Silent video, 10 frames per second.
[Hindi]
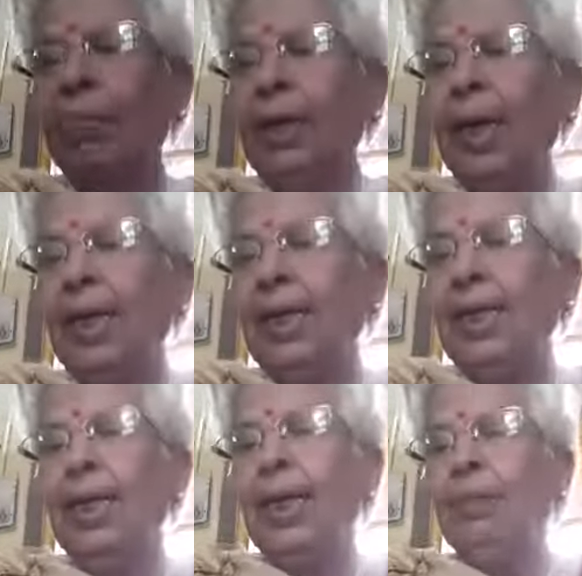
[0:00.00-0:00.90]
में कहा है
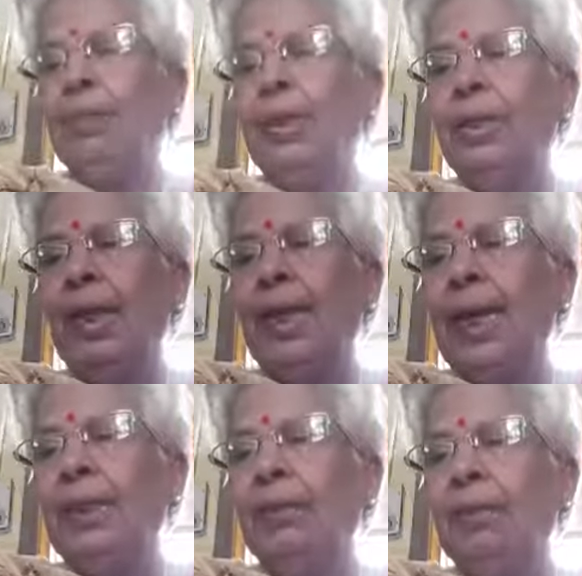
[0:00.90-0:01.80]

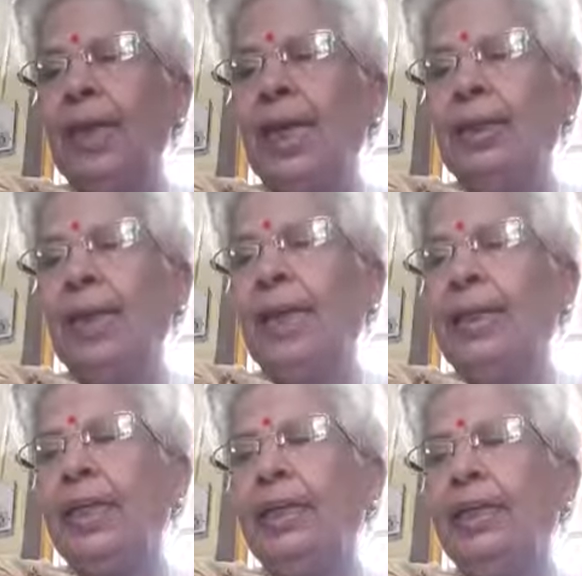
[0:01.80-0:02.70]

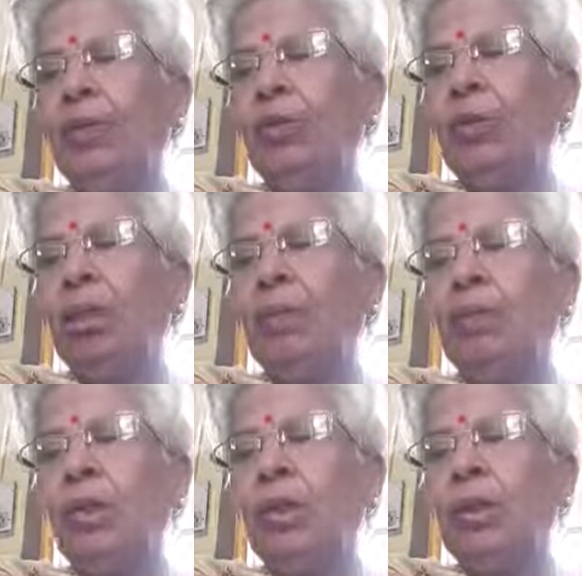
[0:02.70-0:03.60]
पिंगलादिभिराचार्य
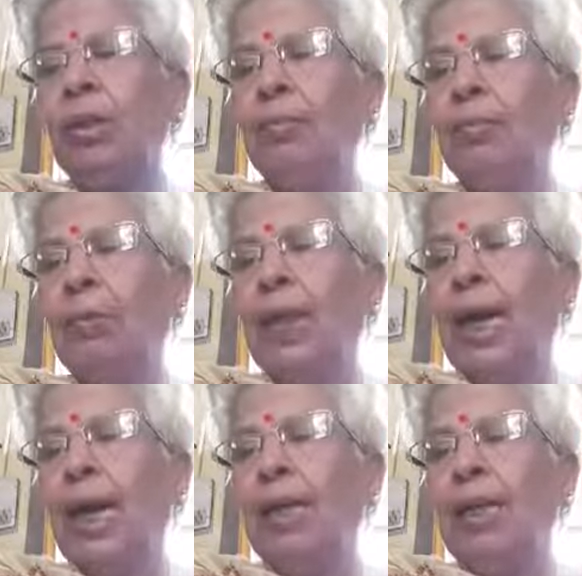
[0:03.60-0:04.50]
यदुक्तम लौकिकम
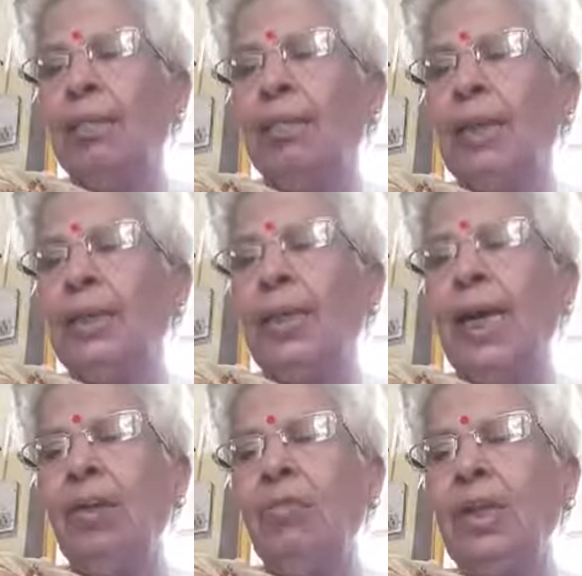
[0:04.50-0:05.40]
द्विधा
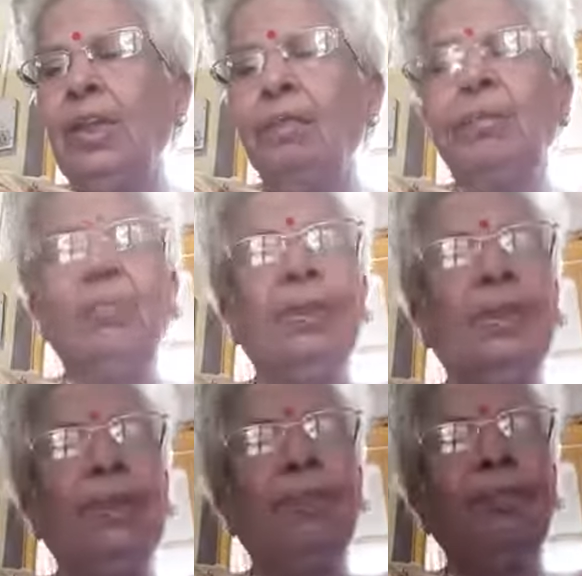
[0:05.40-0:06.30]
मात्रा वर्ण
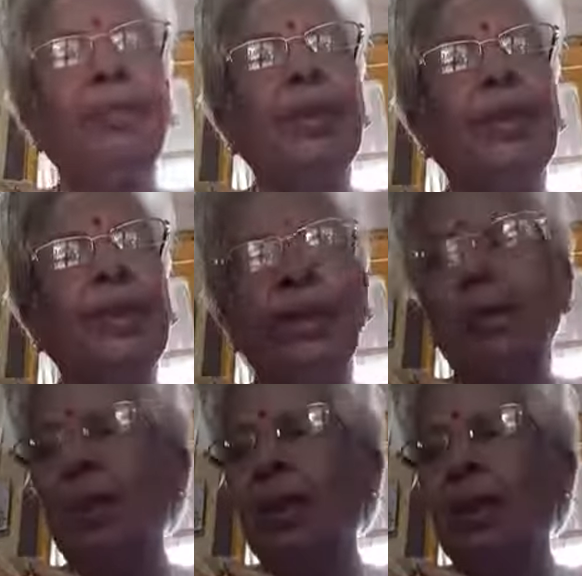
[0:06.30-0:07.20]
विभेदे
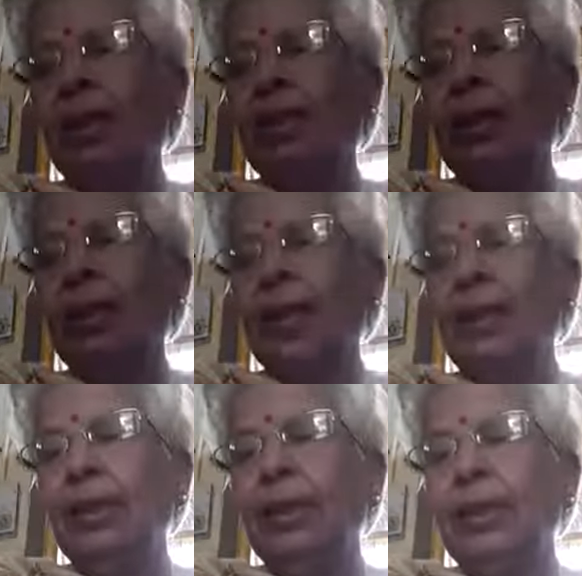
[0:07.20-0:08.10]
विभेदेन
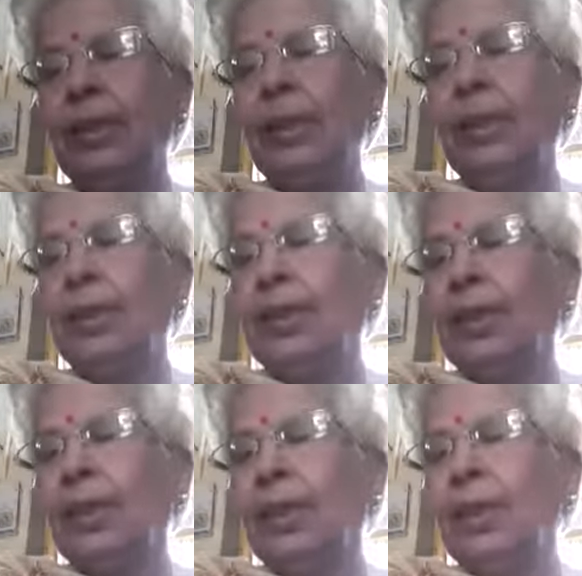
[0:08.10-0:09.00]
छंदस तदीह
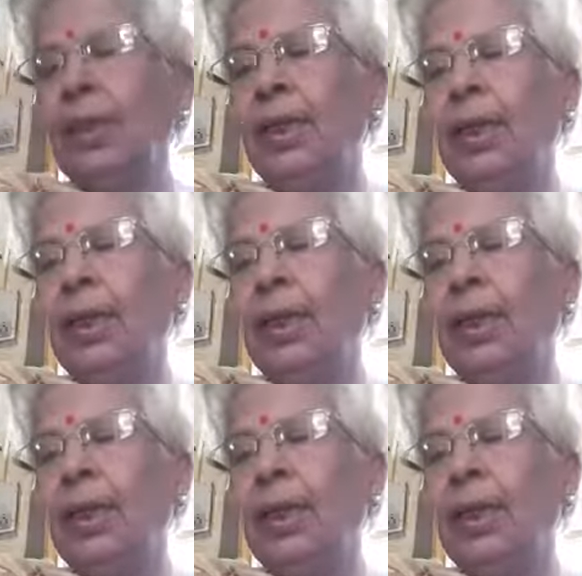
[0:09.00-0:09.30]
कथ्यते